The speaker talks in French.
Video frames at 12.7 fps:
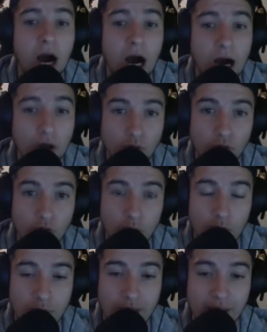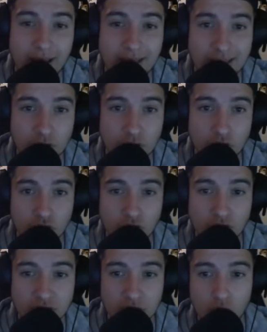en over PP et c'est ce que je vous
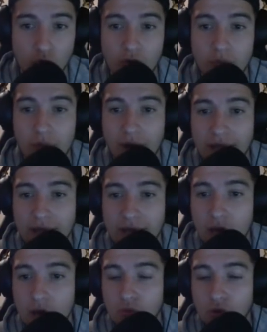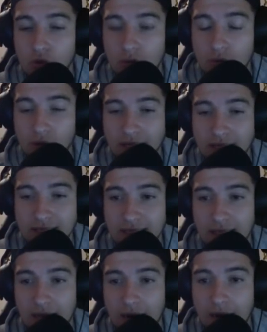conseille de trouver, pareil pour les bottes, etc.